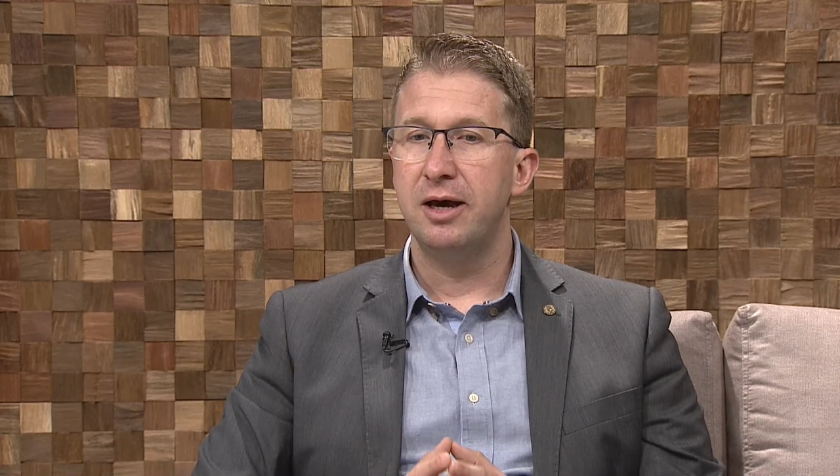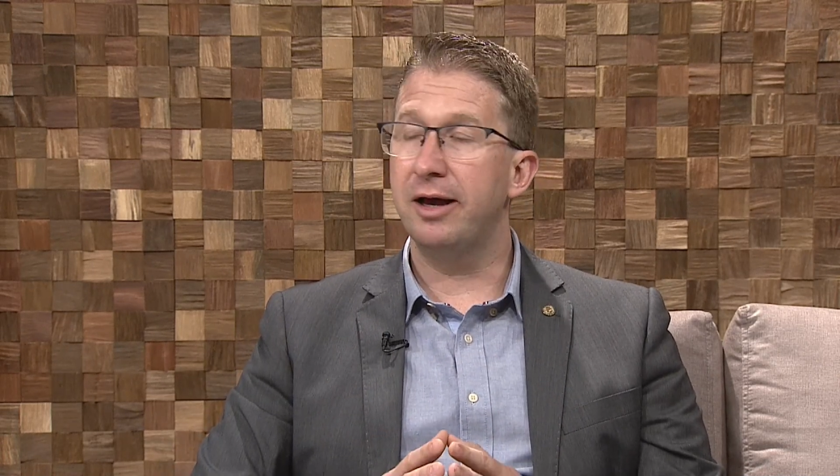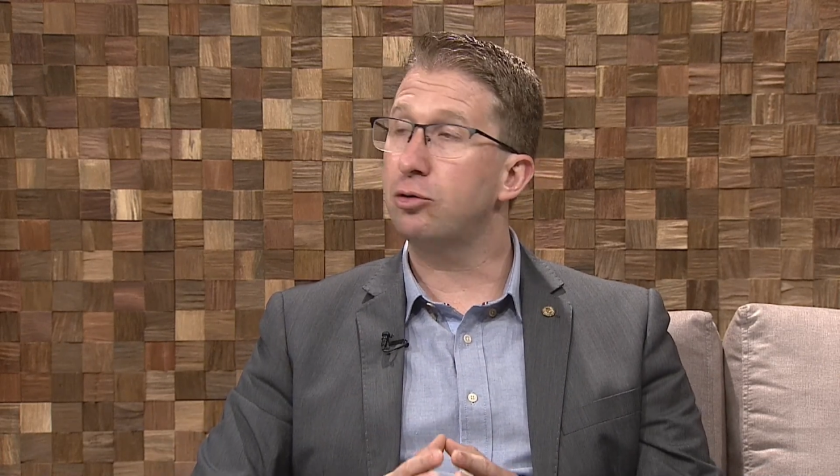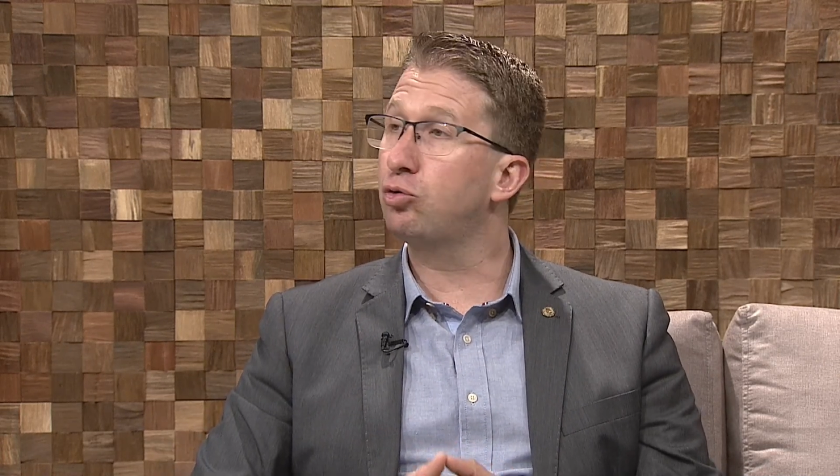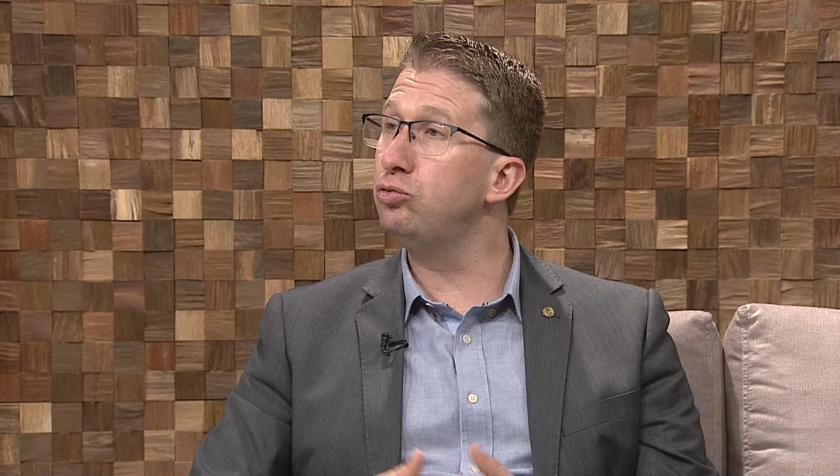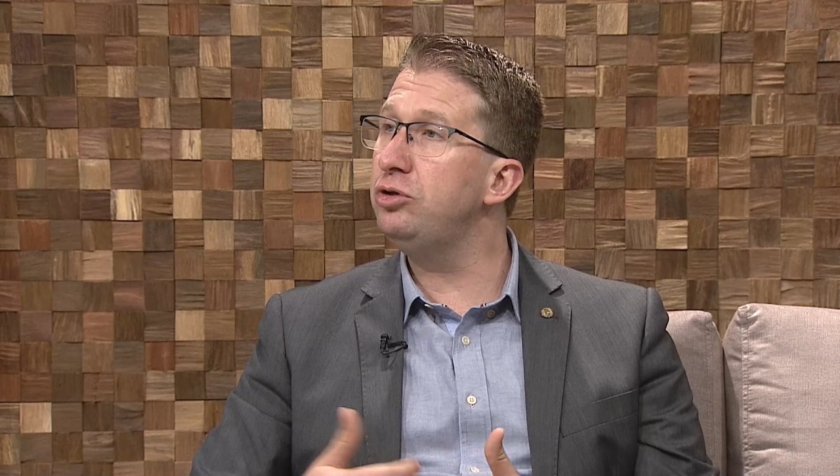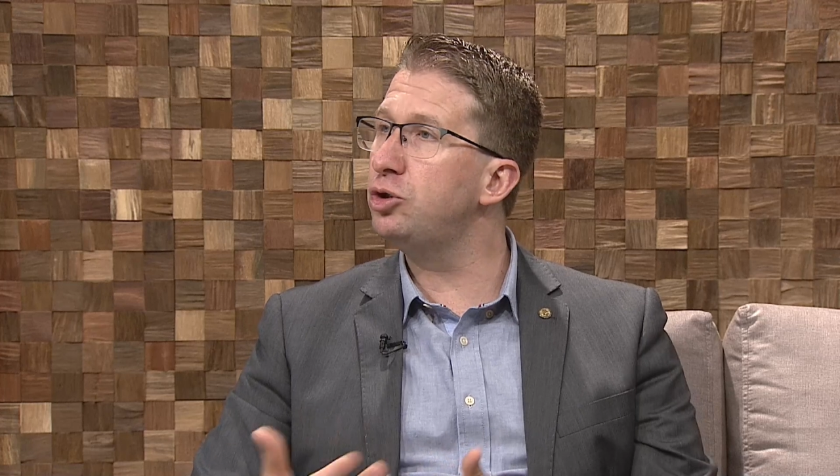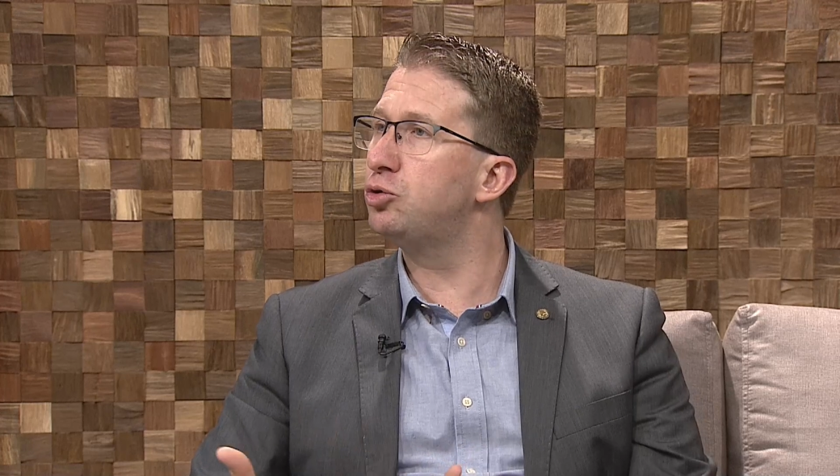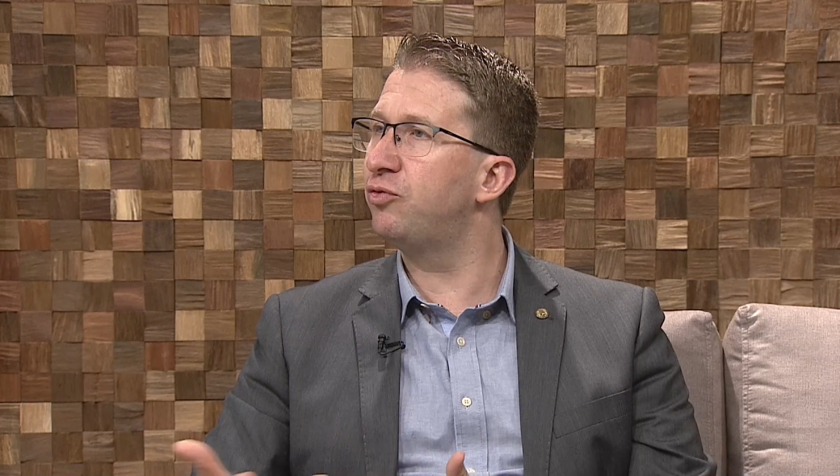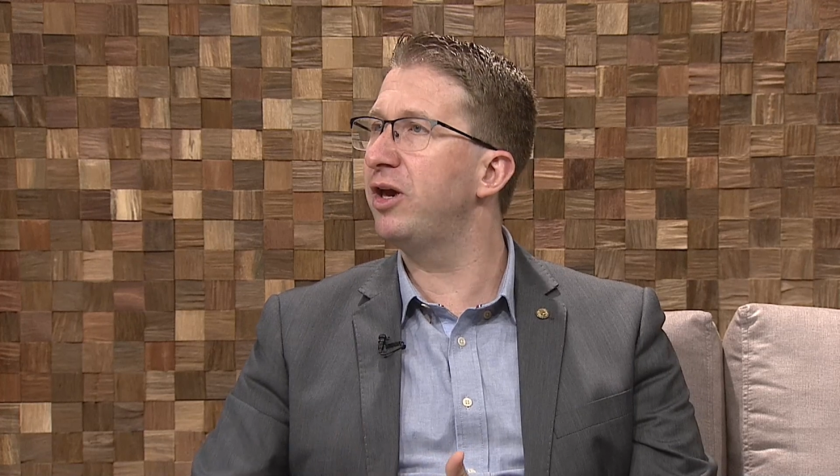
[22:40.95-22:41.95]
É, tudo
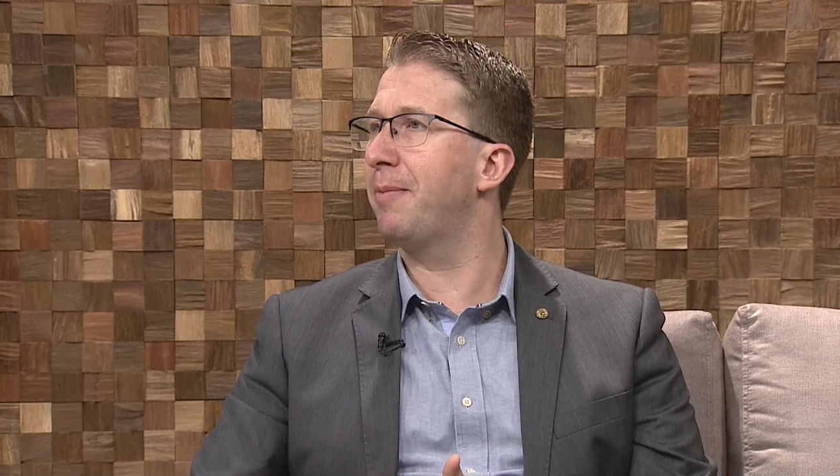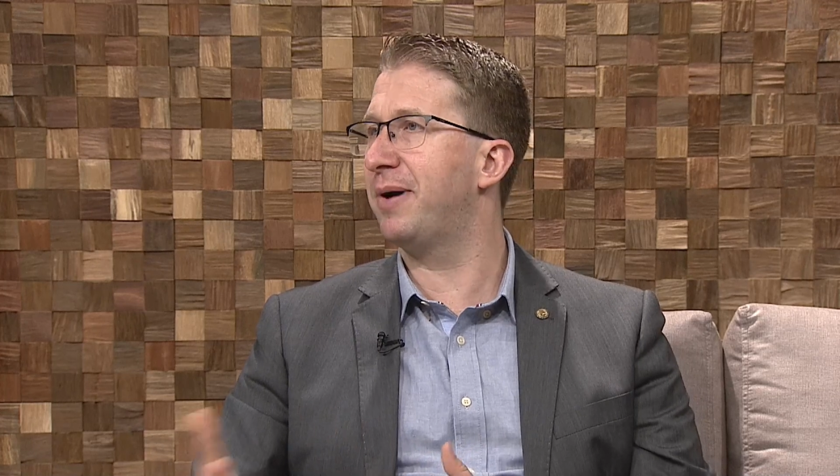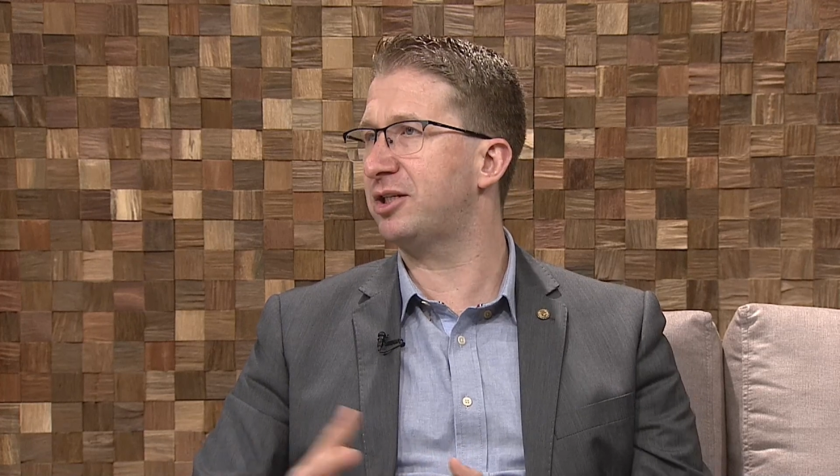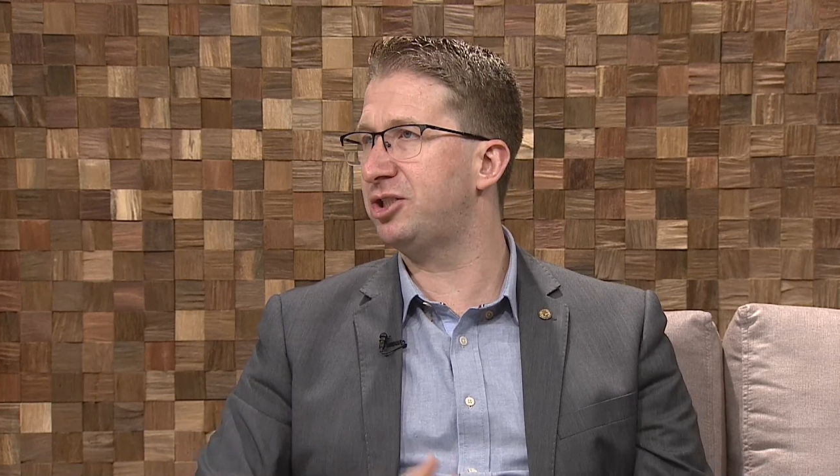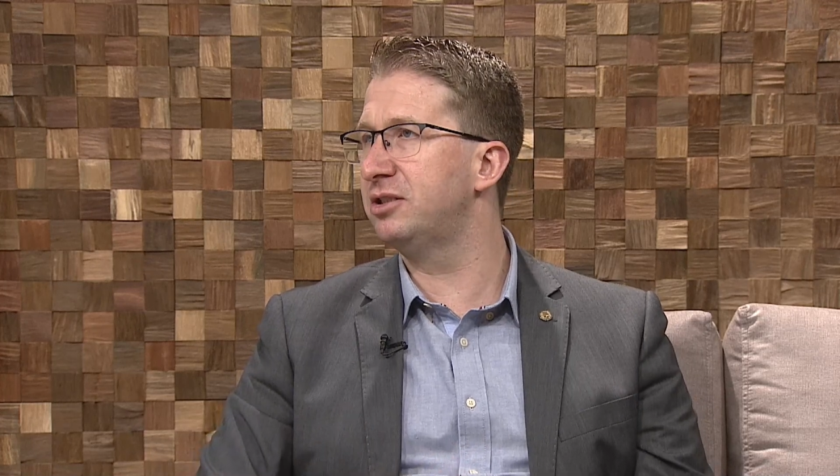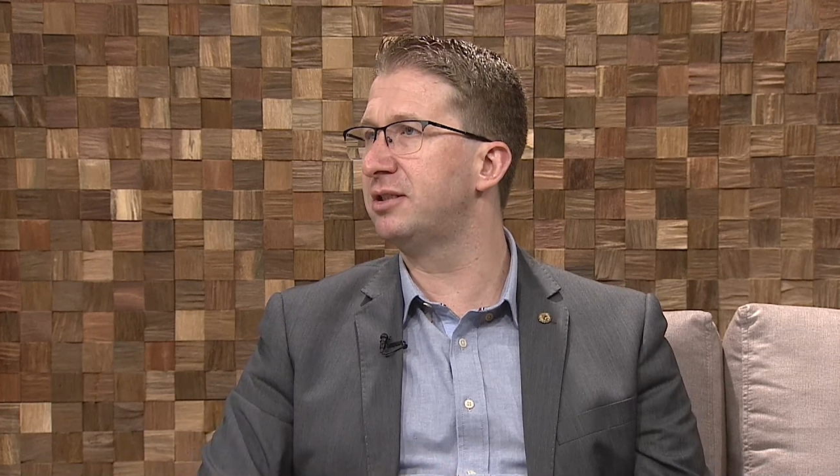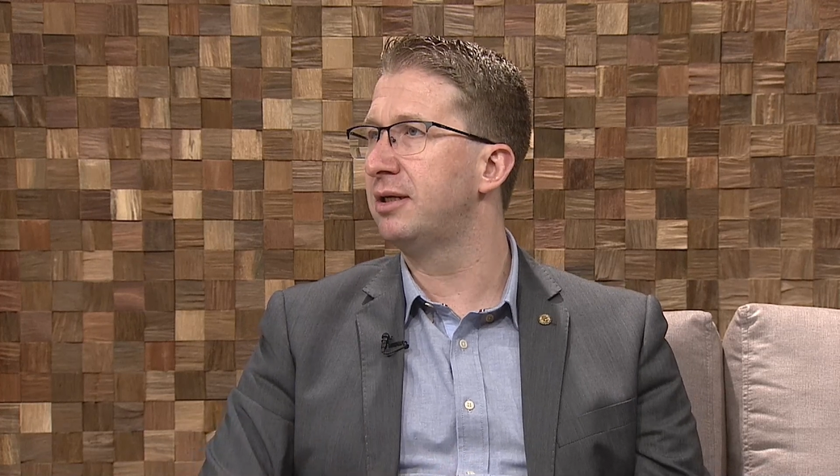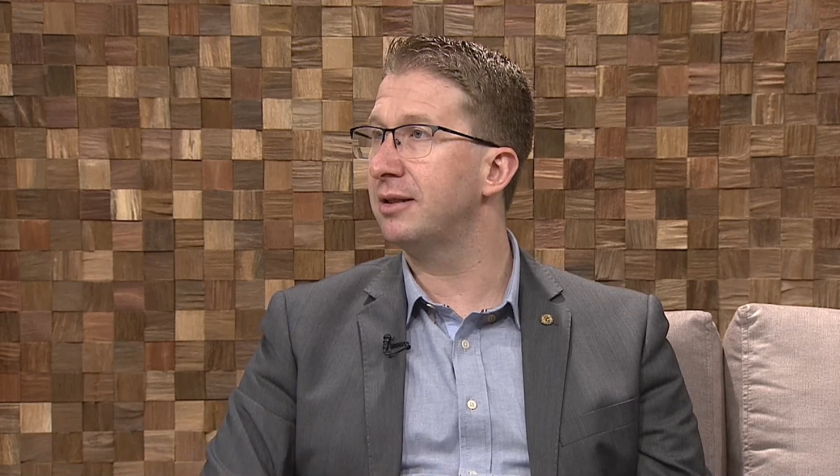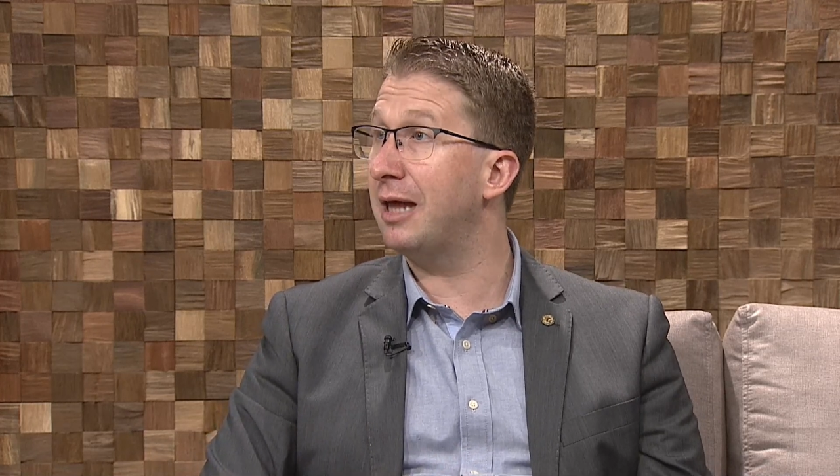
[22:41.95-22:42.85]
isso vem a partir